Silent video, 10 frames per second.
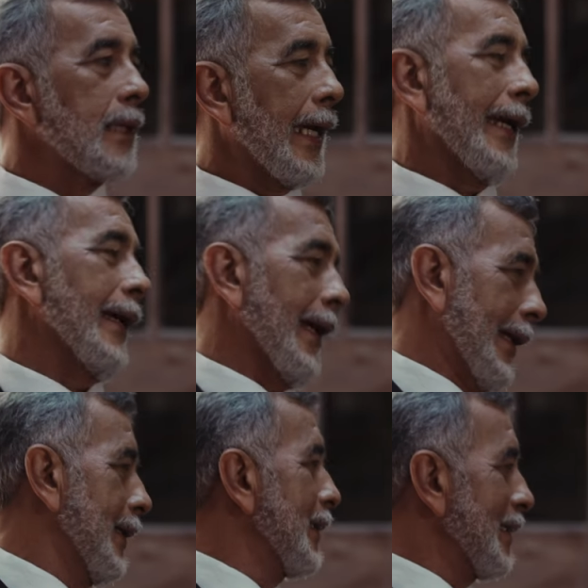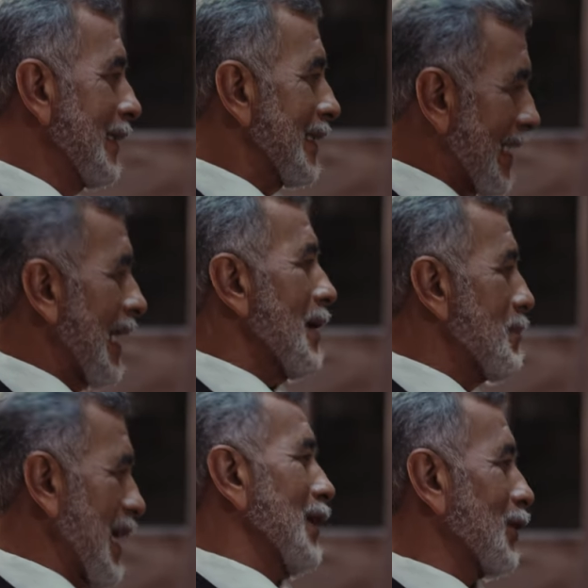Eh, eh. ¿Tienes
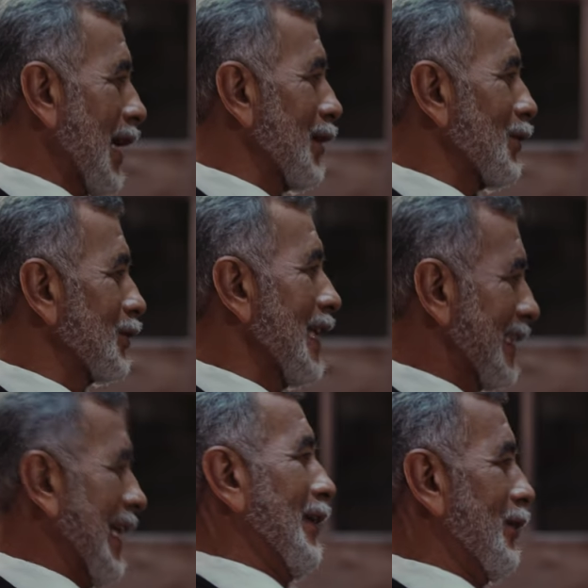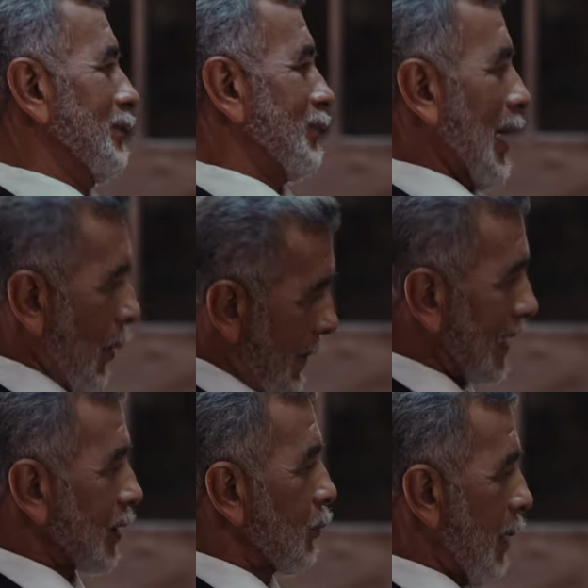miedo, Carlos Constantino, para
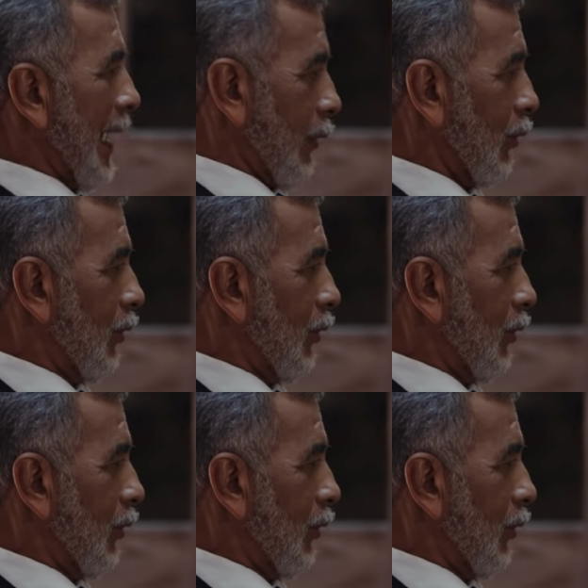comprarte un perro?